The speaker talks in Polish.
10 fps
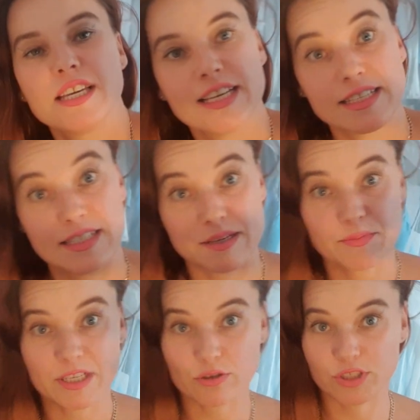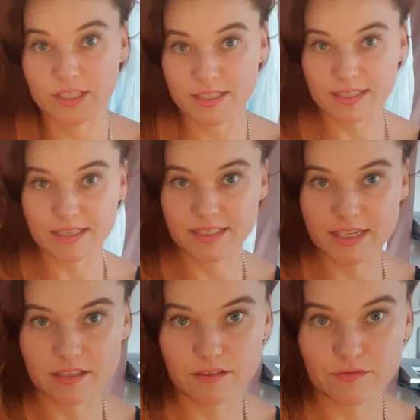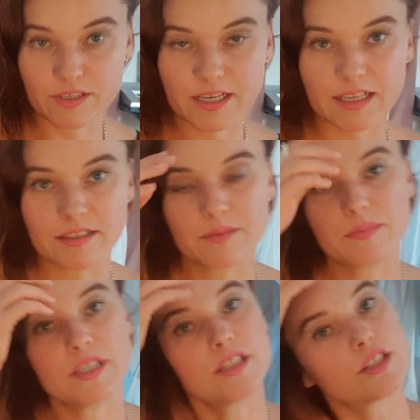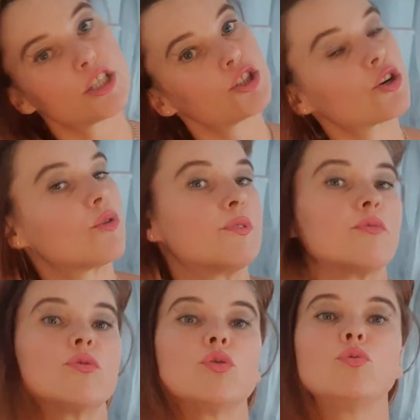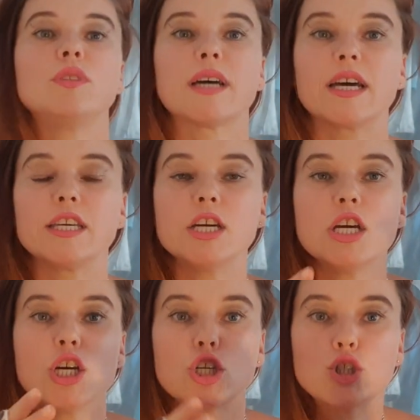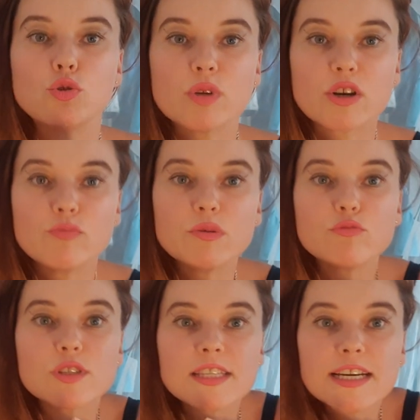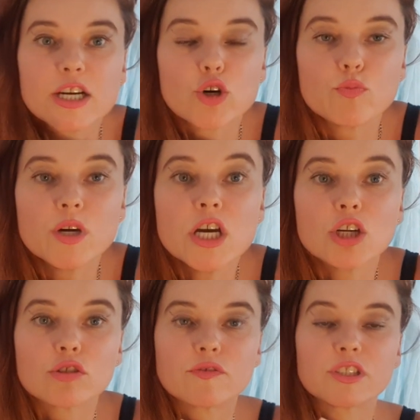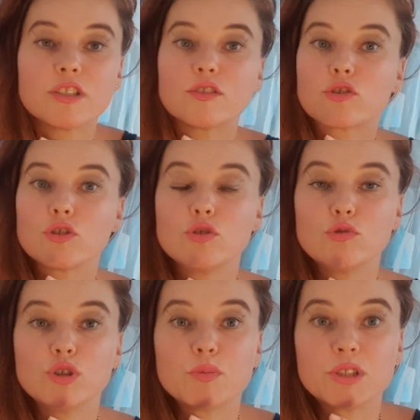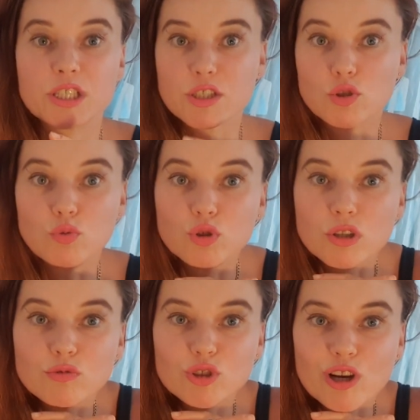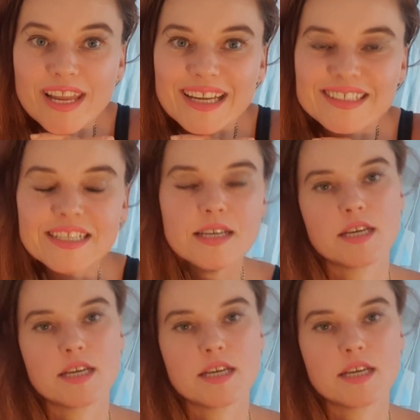Jestem tarocista z certyfikatem i też robię tutaj sztukę i muzykę. To wszystko już przez dużo, dużo lat.